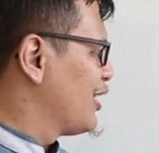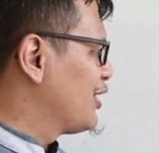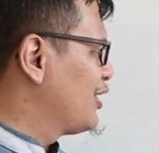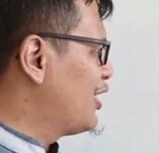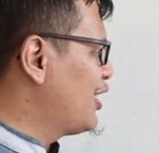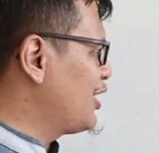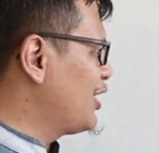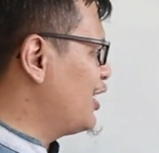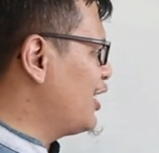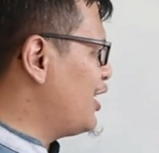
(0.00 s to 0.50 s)

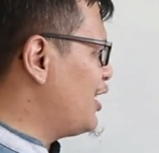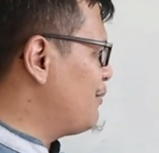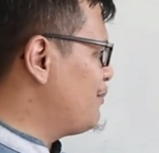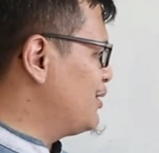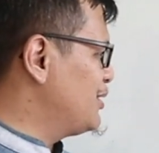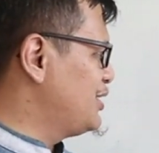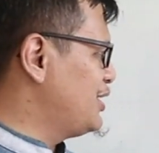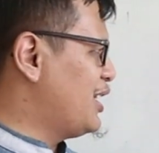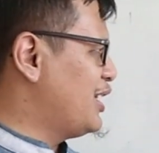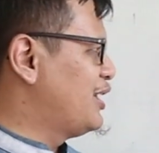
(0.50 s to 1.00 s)
Kira-kira
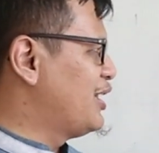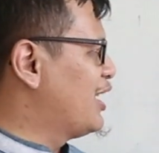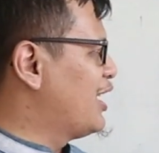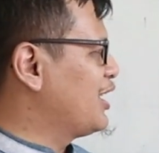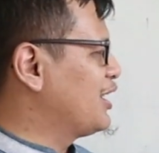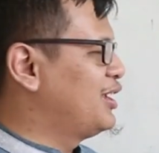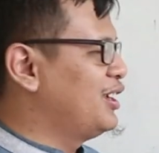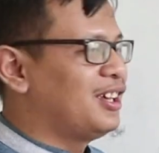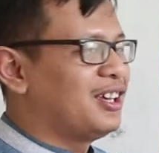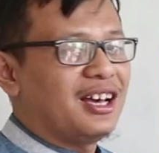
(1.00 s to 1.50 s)
masih ada
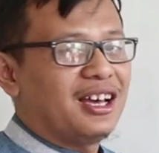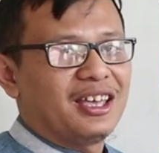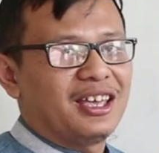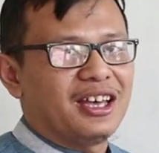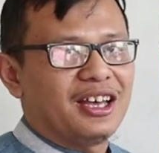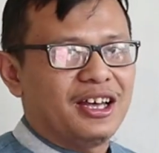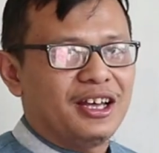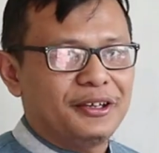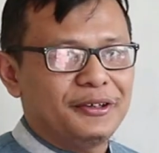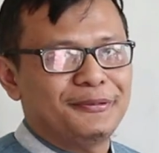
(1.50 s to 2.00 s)
lagi nggak
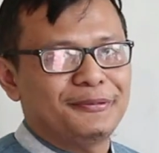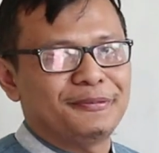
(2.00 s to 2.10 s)
ya?